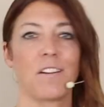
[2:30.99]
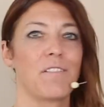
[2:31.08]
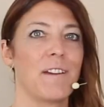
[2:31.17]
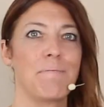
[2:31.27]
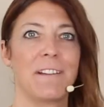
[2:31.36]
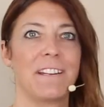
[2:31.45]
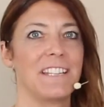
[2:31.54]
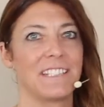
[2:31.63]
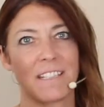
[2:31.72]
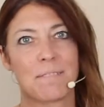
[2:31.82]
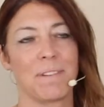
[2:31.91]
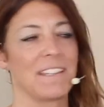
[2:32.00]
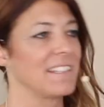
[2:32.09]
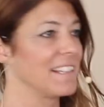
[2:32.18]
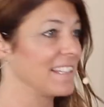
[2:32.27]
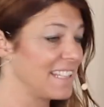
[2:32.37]
auch wenn man nicht das
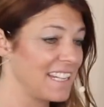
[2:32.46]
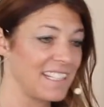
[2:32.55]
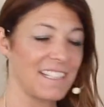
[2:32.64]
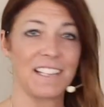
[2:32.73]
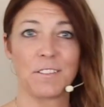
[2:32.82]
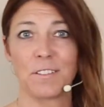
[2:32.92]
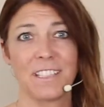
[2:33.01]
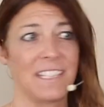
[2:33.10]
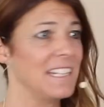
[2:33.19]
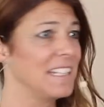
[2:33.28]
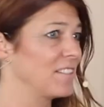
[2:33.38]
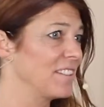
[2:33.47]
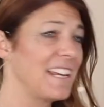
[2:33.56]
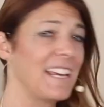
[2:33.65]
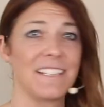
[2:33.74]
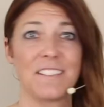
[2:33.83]
beste Gesicht hat oder dies oder
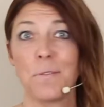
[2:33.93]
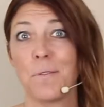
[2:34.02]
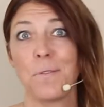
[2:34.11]
jenes